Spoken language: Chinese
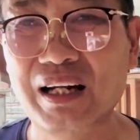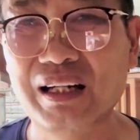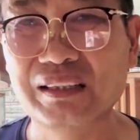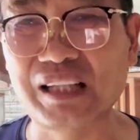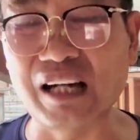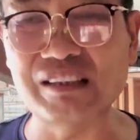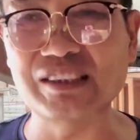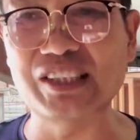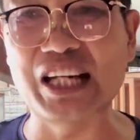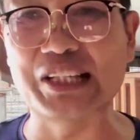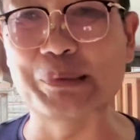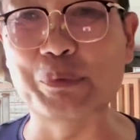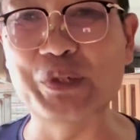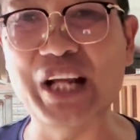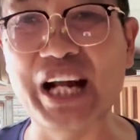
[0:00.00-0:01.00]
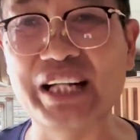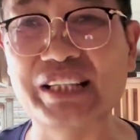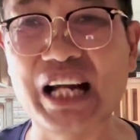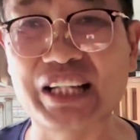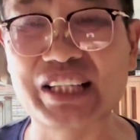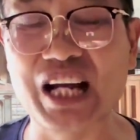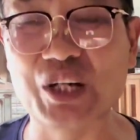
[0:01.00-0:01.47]
当时在直播间里，
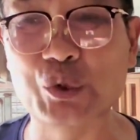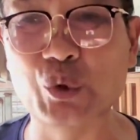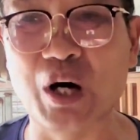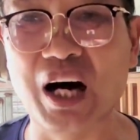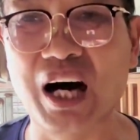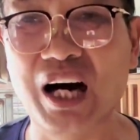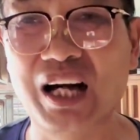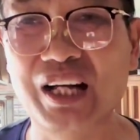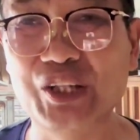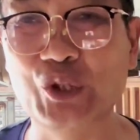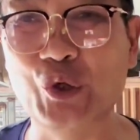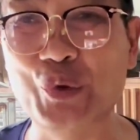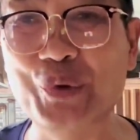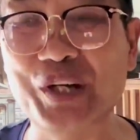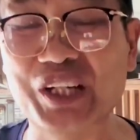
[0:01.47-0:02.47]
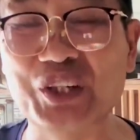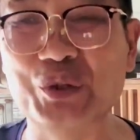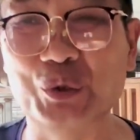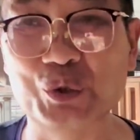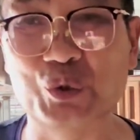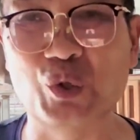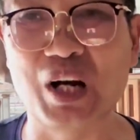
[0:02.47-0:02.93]
他这样说啊，有一位鸽友
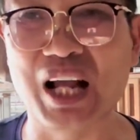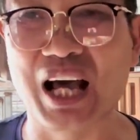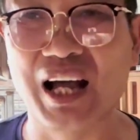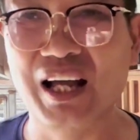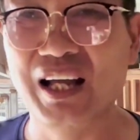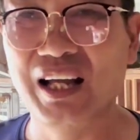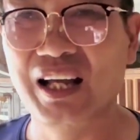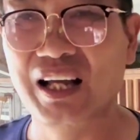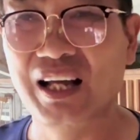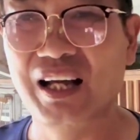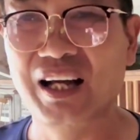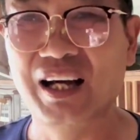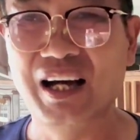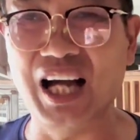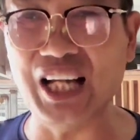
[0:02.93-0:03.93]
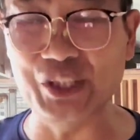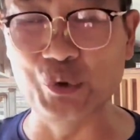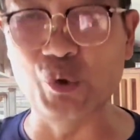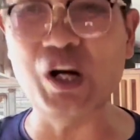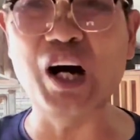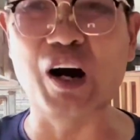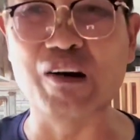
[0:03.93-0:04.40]
就说了，啊，有
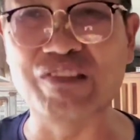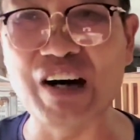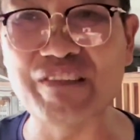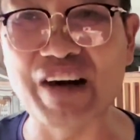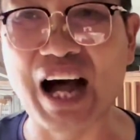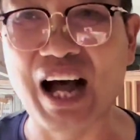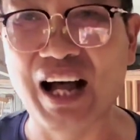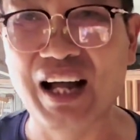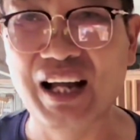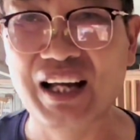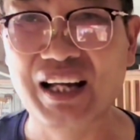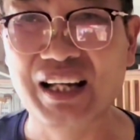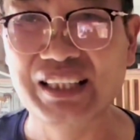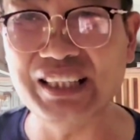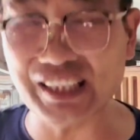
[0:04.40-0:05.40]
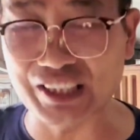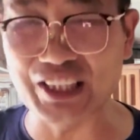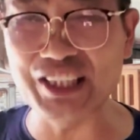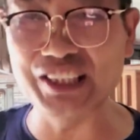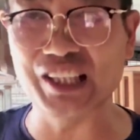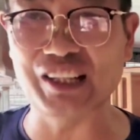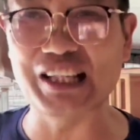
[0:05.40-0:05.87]
个好方法，你可
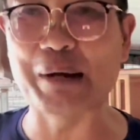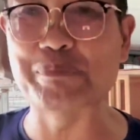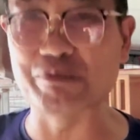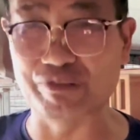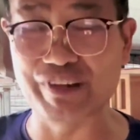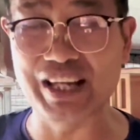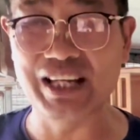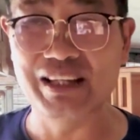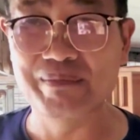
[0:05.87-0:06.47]
以让它不飞，